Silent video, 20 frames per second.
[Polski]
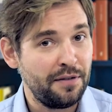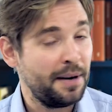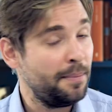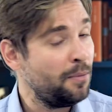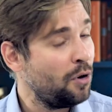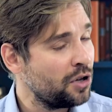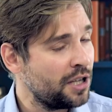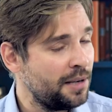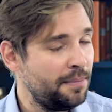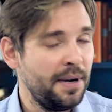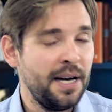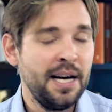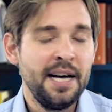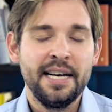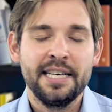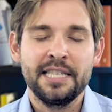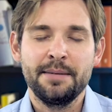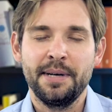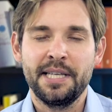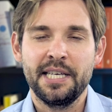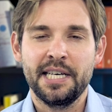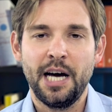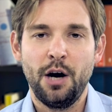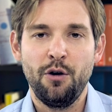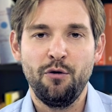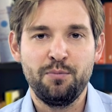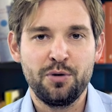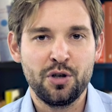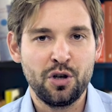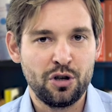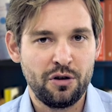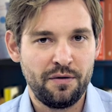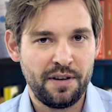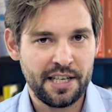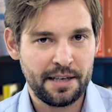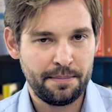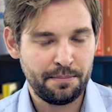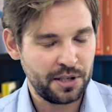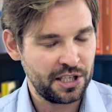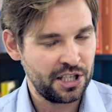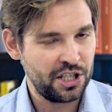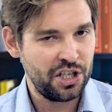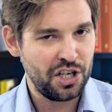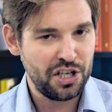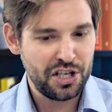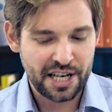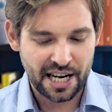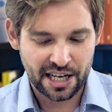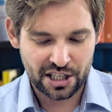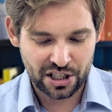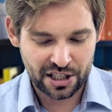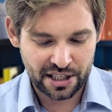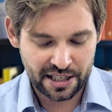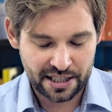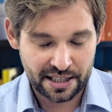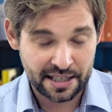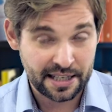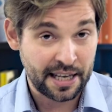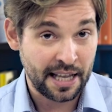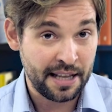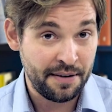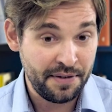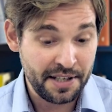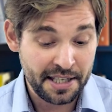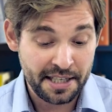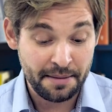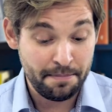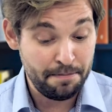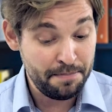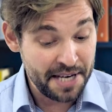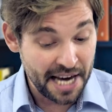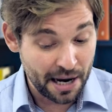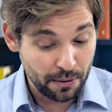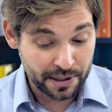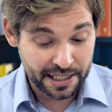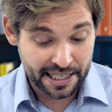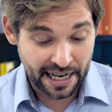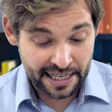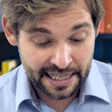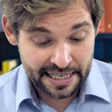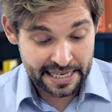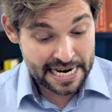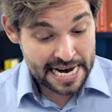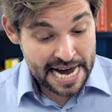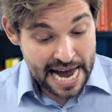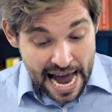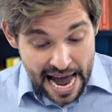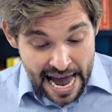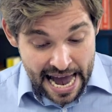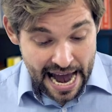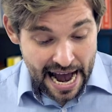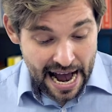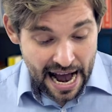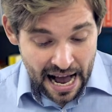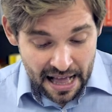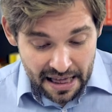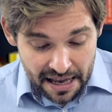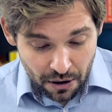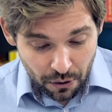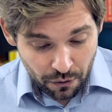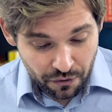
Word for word: Wiemy o tym z materiałów przygotowanych przez dziennikarzy telewizji Bielsat, e, ale